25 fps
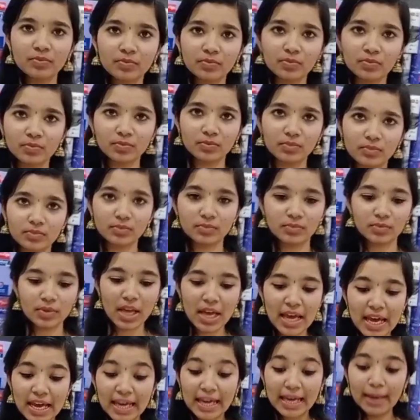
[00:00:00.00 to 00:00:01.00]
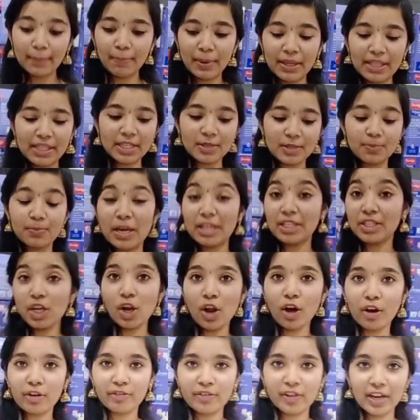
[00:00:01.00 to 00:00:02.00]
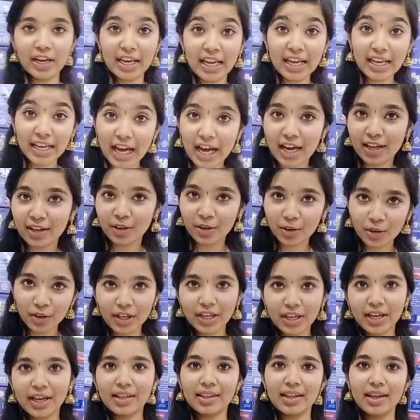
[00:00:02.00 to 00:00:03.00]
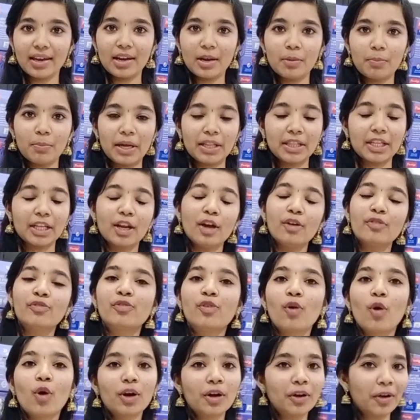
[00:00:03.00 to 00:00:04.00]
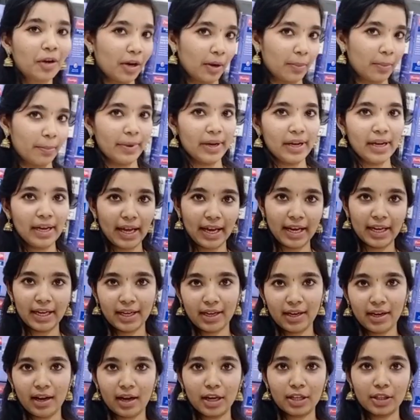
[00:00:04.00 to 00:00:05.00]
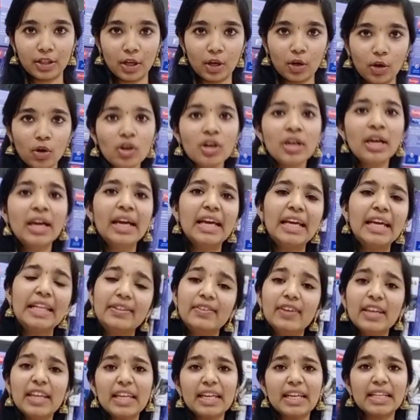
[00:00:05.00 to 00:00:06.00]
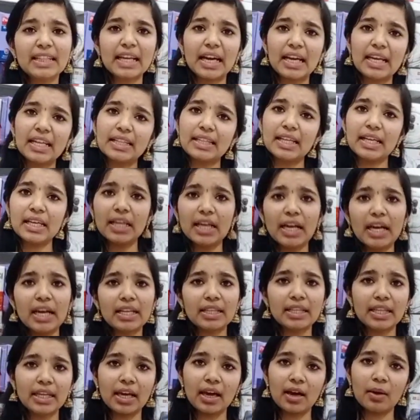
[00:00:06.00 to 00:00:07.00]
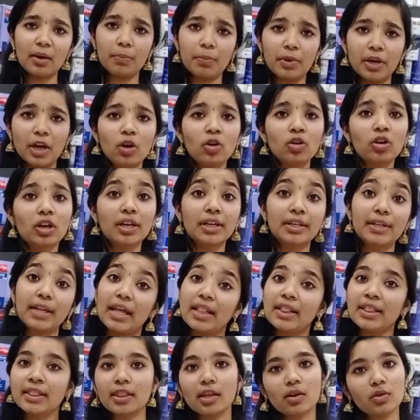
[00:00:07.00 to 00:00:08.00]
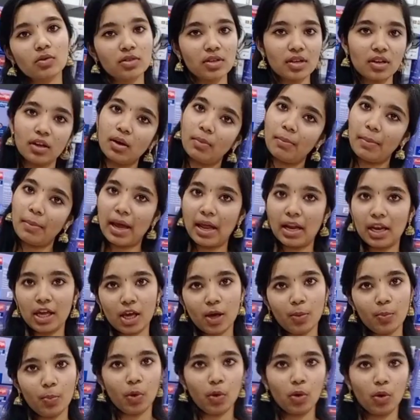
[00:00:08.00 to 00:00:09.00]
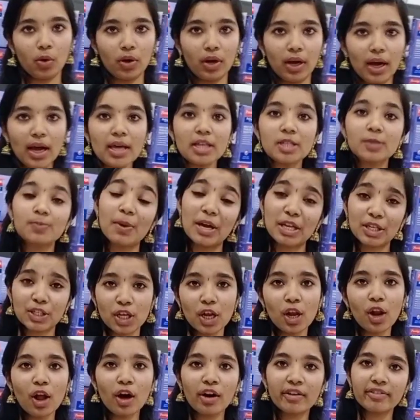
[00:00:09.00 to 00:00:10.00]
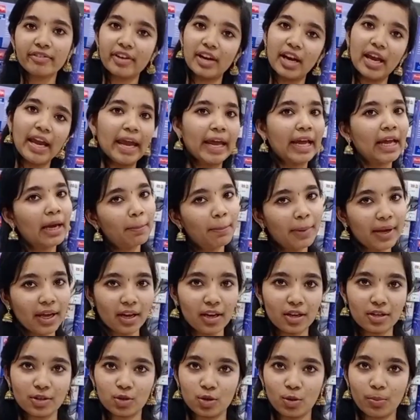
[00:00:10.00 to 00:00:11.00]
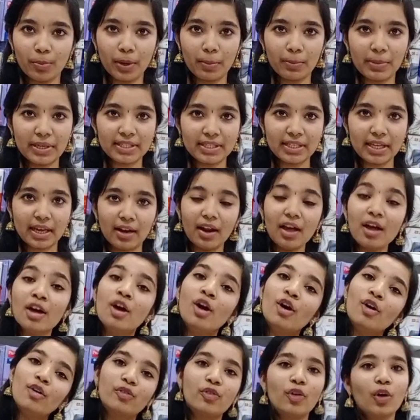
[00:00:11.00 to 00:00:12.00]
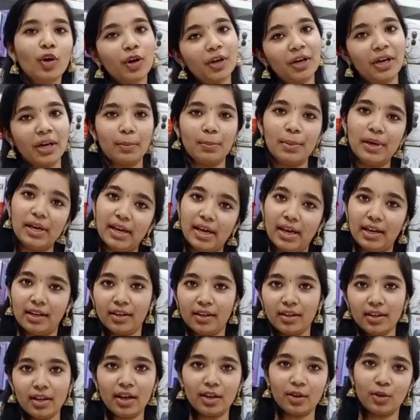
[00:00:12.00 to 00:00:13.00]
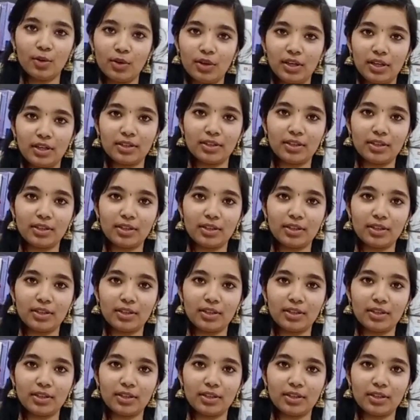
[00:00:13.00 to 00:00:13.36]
ஸ்பெஷல் ஆஃபர் ப்ரைஸ் இப்போ இந்த ஸ்பெஷல் ஆஃபரில் நாங்கள் கொடுக்குறது என்னென்னு பார்த்தீங்கன்னா ஃபோர் ட்ரிபிள் நைனுக்கு நாங்கள் தரோம் இதுவே நீங்கள் தனித்தனியாக எடுத்தீங்க அப்படின்னா உங்களுக்கு டென் தௌசண்ட்க்கு மேலேயே போகுங்க ஸ்பெஷல் ஆஃபரை எங்கள் பிஎல்எஸ் சூப்பர் பஸாரில் ஃபோர் ட்ரிபிள் நைனுக்கு நாங்கள் உங்களுக்கு